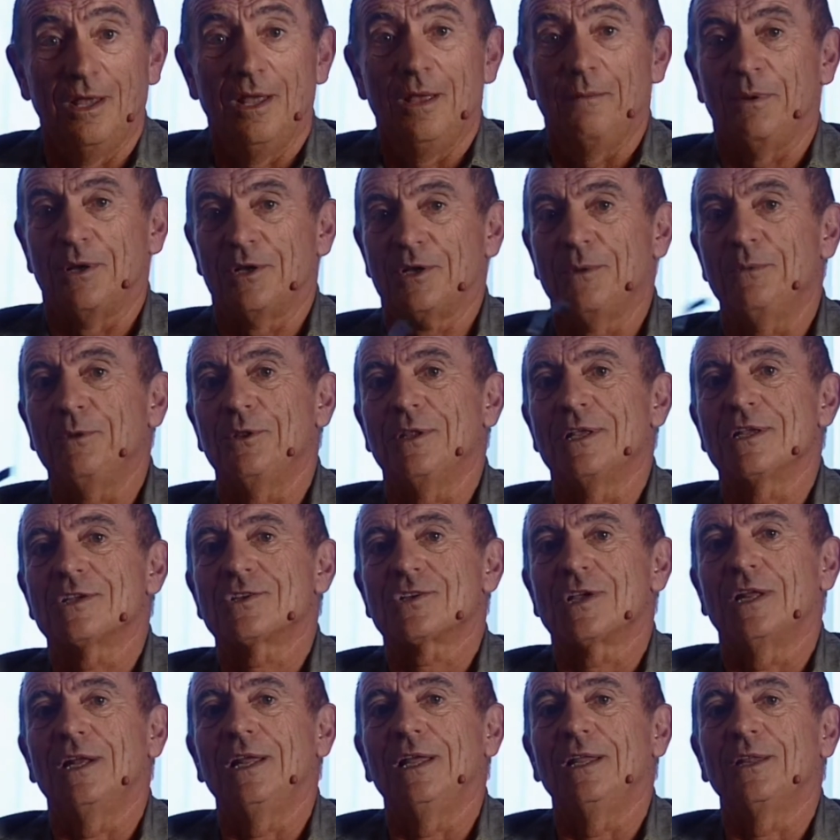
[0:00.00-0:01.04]
Per esempio nel
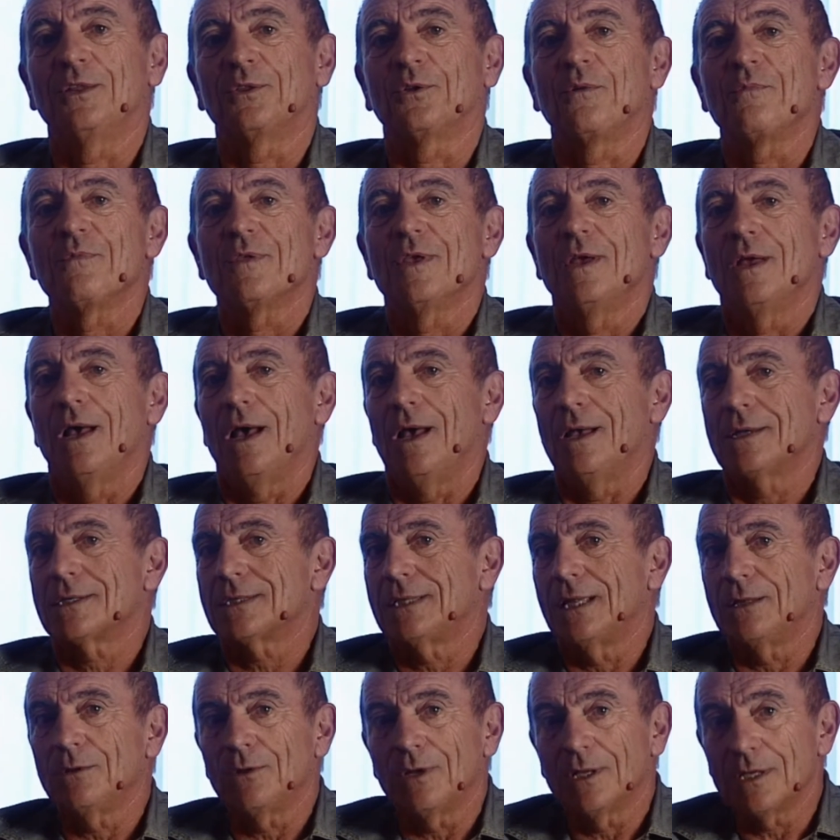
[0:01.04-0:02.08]
Salento ah,
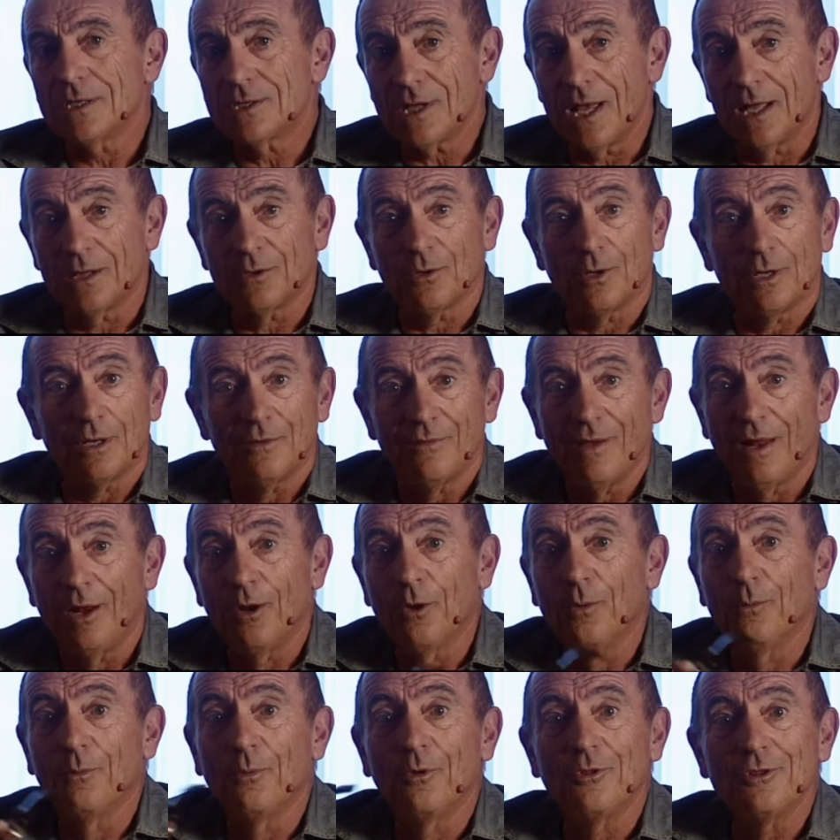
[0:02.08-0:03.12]
stanno lanciando a
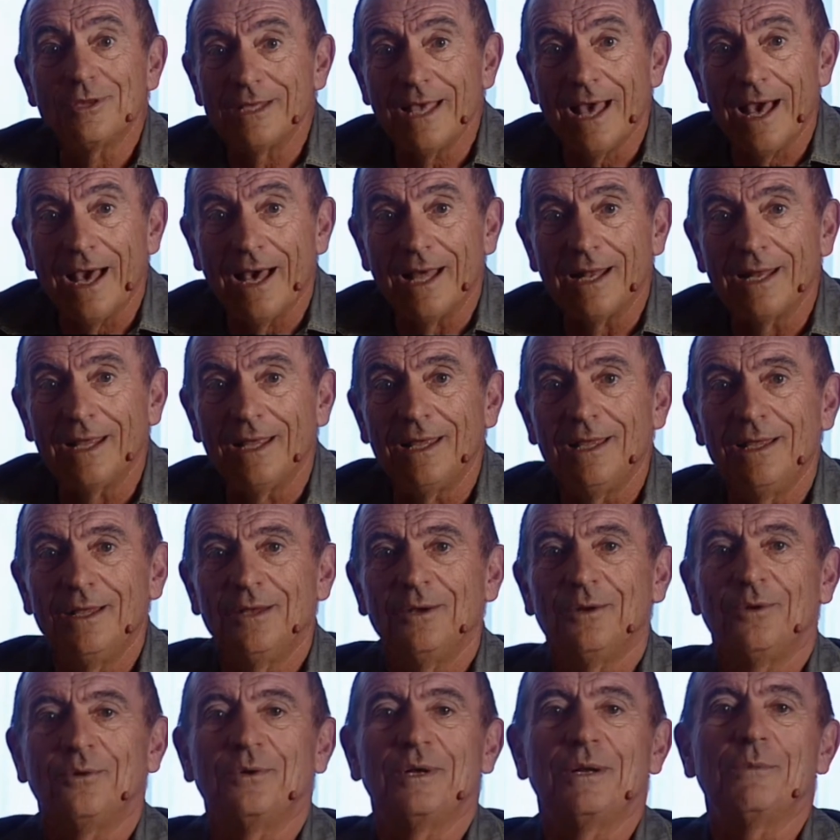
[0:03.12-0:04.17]
livello mondiale
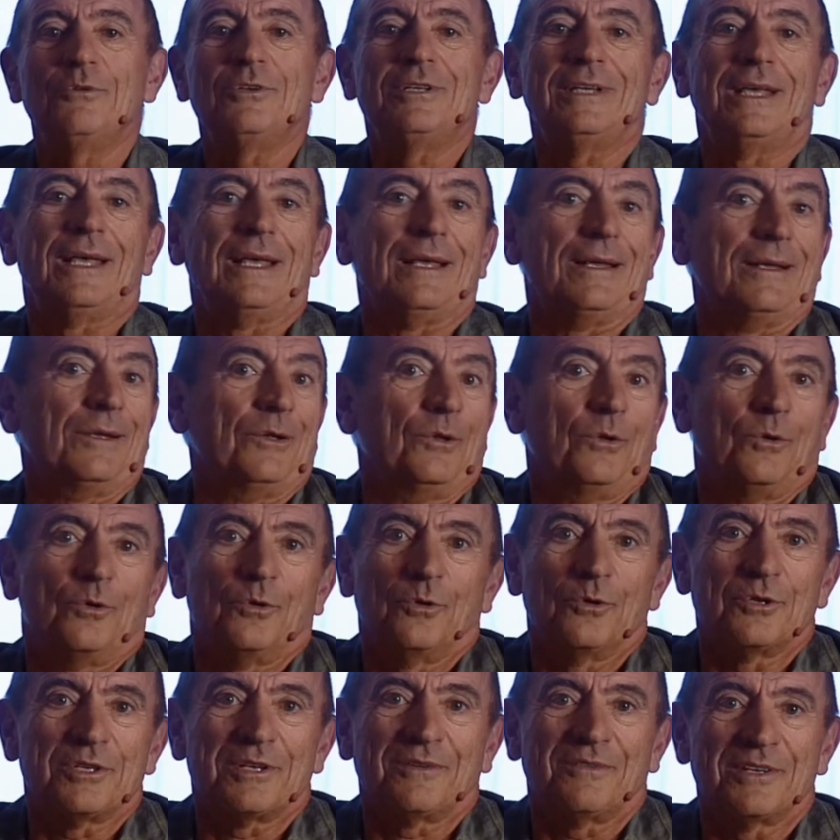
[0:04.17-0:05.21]
una musica che non
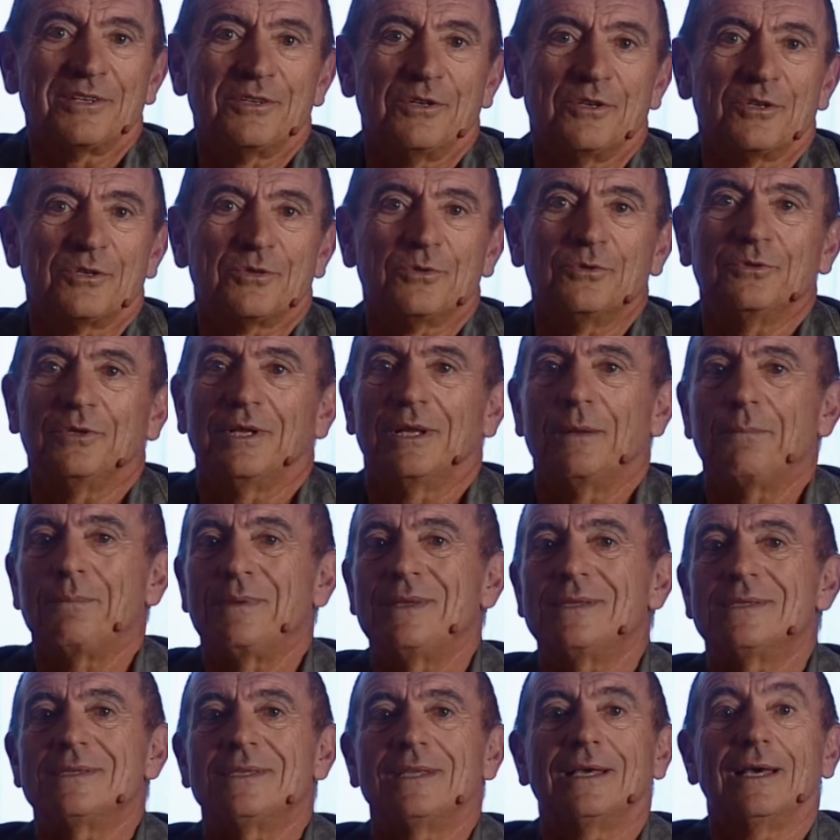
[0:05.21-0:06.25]
conosce quasi nessuno, la
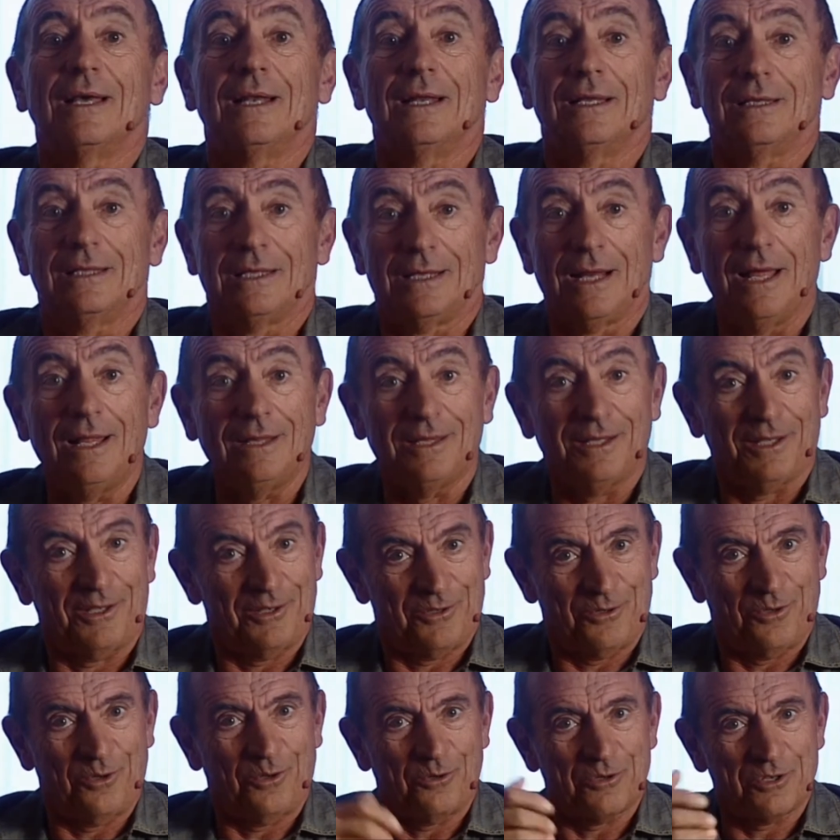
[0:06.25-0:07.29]
pizzica, la taranta, che
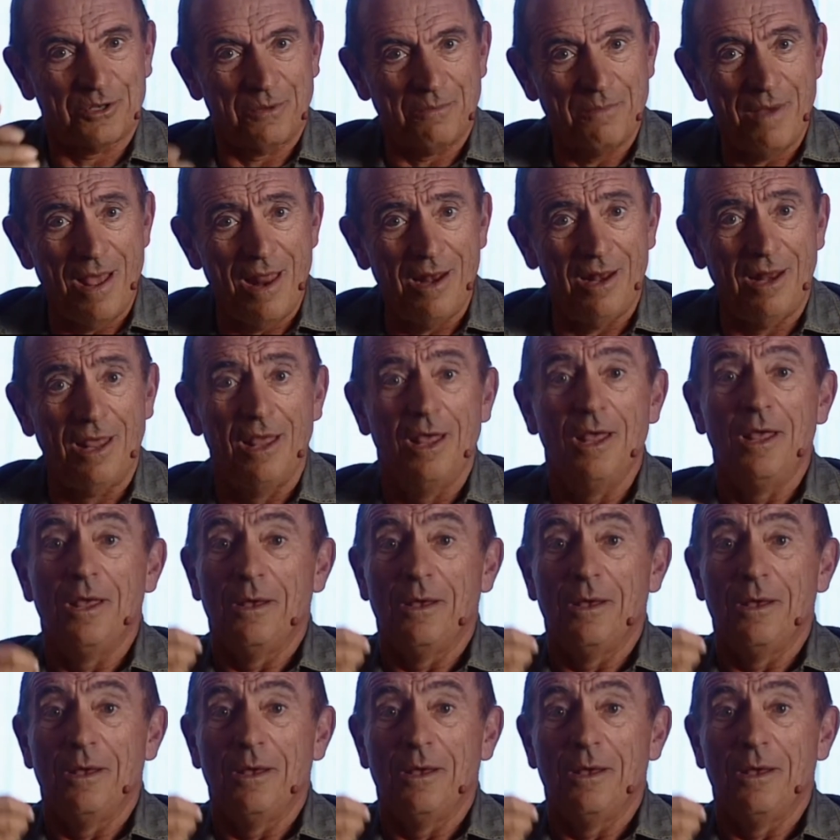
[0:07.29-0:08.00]
sono cose belle.